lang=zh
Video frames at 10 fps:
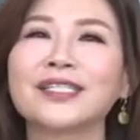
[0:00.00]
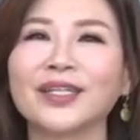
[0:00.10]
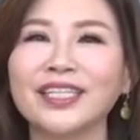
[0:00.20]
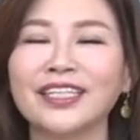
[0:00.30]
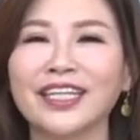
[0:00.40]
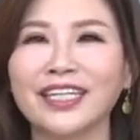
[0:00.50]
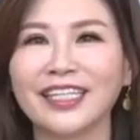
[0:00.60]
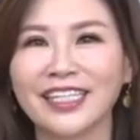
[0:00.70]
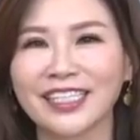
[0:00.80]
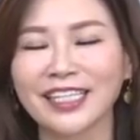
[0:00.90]
所以
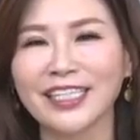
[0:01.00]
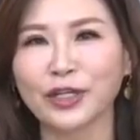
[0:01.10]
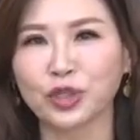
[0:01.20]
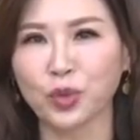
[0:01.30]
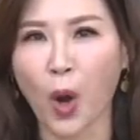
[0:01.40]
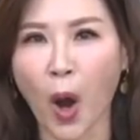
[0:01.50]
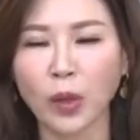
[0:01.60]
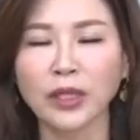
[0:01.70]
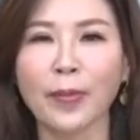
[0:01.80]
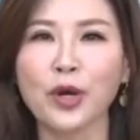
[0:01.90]
呢，生肖属
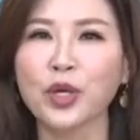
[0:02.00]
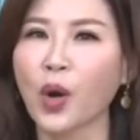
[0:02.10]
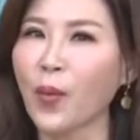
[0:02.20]
猴的朋友，